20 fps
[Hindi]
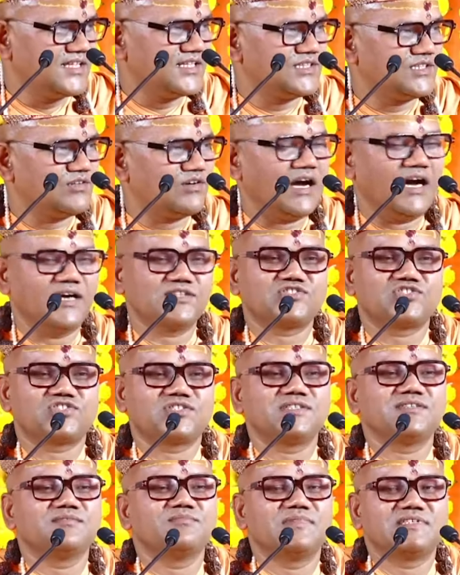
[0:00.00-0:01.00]
तो
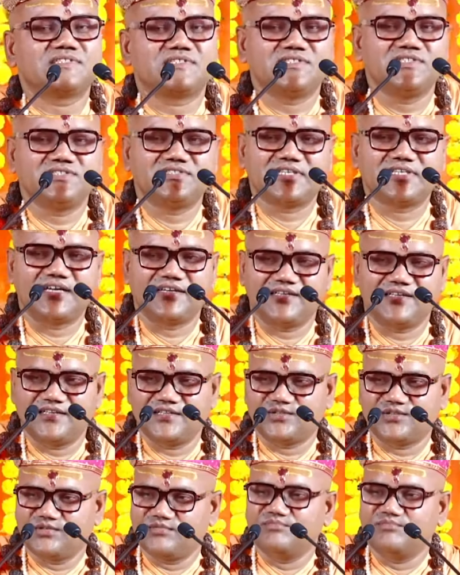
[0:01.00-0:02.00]
अच्छी मति चाहिए
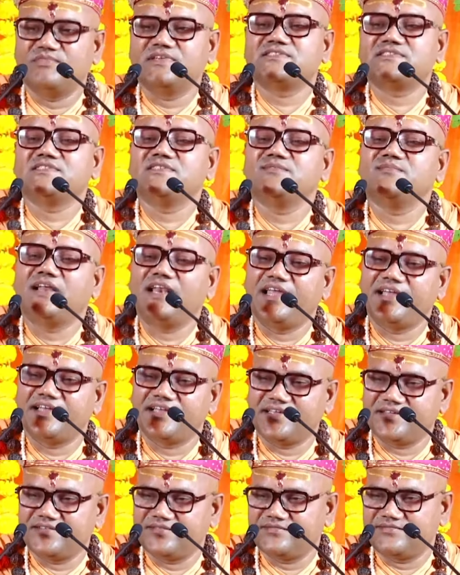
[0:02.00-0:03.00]
तो मति मिलेगी